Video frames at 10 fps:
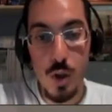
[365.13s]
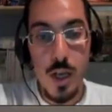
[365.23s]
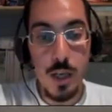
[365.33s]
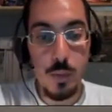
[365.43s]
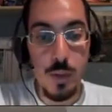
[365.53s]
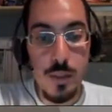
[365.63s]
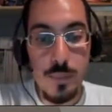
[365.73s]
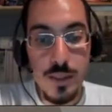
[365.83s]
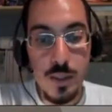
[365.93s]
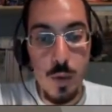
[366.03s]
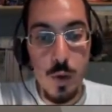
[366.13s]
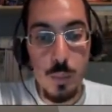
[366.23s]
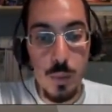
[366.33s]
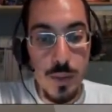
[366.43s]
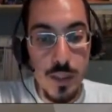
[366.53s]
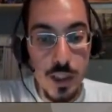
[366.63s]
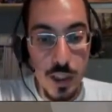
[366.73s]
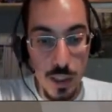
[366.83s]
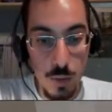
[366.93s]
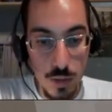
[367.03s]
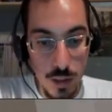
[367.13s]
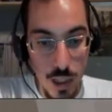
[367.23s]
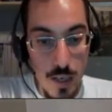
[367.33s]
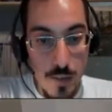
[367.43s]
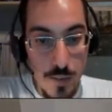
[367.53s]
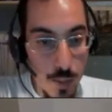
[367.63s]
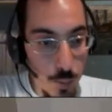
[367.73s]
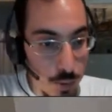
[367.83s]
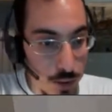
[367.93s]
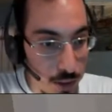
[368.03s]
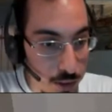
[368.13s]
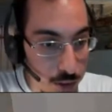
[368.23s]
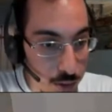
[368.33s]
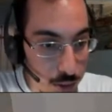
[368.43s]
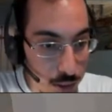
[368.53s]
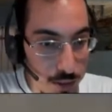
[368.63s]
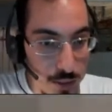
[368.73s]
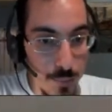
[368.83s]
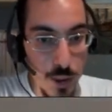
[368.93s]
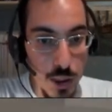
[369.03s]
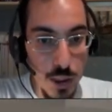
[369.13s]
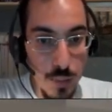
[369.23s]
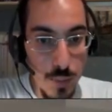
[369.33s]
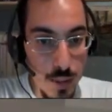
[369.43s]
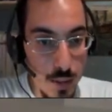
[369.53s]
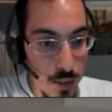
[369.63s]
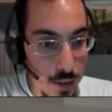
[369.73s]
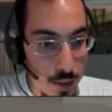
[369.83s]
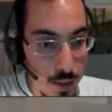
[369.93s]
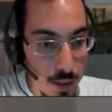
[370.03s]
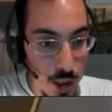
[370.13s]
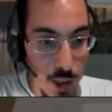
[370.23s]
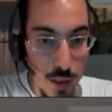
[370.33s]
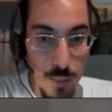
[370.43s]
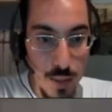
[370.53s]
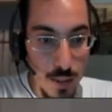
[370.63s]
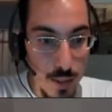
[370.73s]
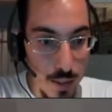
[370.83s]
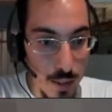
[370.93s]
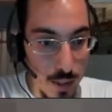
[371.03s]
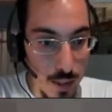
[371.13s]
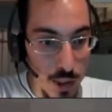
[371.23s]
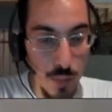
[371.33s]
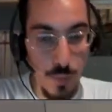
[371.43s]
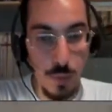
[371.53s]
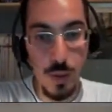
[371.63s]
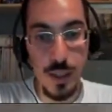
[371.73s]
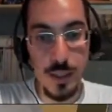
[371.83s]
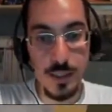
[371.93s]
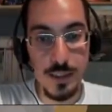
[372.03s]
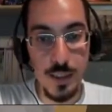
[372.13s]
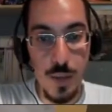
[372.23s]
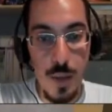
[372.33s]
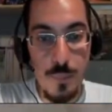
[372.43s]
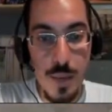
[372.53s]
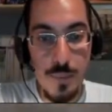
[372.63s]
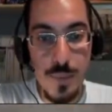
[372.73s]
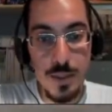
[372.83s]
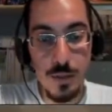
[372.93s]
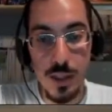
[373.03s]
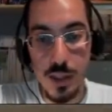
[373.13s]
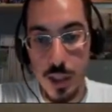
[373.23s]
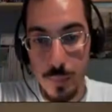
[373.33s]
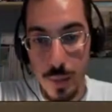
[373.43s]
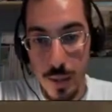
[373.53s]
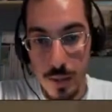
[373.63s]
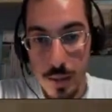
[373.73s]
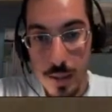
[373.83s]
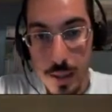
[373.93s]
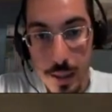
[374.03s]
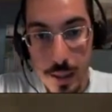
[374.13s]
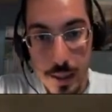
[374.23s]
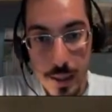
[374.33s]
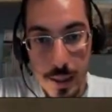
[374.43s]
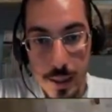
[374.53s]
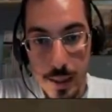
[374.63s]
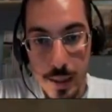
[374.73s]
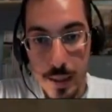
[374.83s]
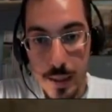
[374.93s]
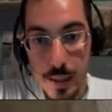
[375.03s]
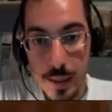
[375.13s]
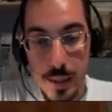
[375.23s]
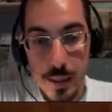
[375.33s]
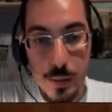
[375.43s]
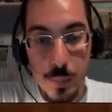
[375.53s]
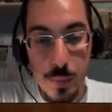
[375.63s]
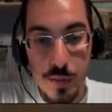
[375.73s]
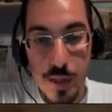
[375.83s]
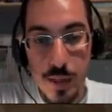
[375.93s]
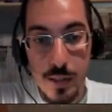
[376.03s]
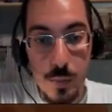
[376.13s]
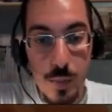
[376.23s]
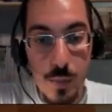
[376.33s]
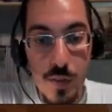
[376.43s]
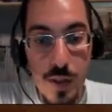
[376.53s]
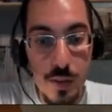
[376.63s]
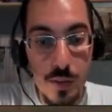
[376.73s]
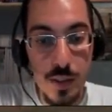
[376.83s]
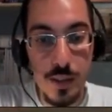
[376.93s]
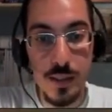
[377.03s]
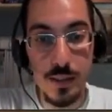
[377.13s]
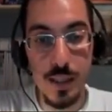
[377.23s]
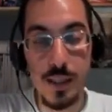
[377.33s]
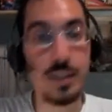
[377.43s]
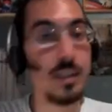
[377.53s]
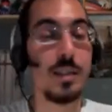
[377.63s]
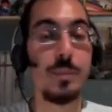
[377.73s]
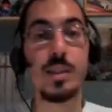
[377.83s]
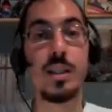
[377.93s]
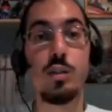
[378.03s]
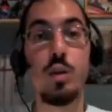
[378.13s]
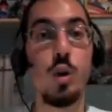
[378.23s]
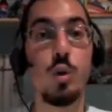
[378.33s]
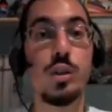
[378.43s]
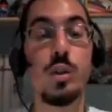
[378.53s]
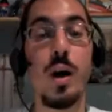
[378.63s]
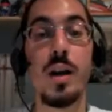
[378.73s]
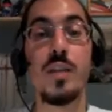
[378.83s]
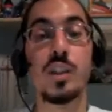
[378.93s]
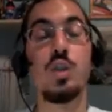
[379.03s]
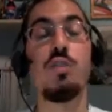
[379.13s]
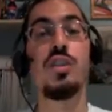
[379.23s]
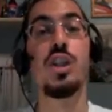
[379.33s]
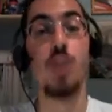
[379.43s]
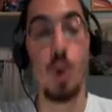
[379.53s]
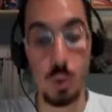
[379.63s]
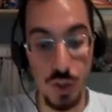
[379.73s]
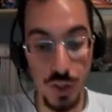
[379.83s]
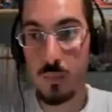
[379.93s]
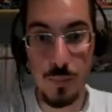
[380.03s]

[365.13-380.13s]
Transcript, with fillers: e quindi in base a quello poi mi dice che cosa c'è vediamo in questa direzione sempre cinnabar cinnabar e Cinnabar. Qua ragazzi siamo nel bel mezzo del Cinnabar. E... Eh, che dobbiamo fare? Che dobbiamo fare? Io direi di andare sempre dritto e continuare verso l'infinito e oltre.